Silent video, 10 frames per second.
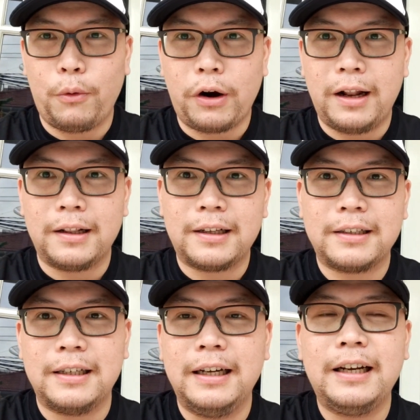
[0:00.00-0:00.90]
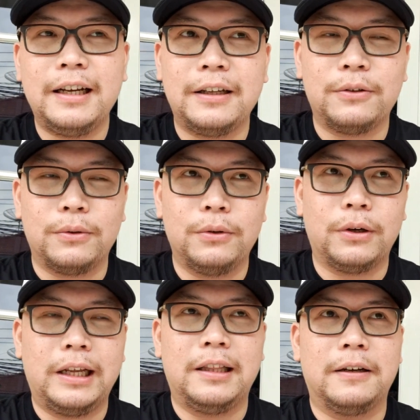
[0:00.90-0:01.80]
moral tersendiri gitu untuk
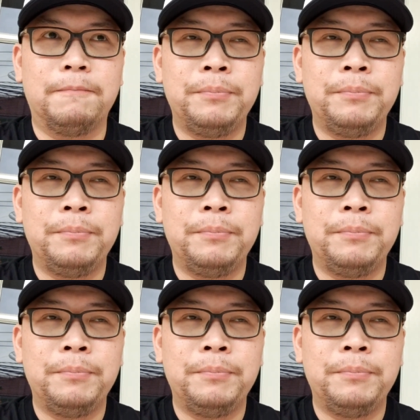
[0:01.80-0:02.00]
kita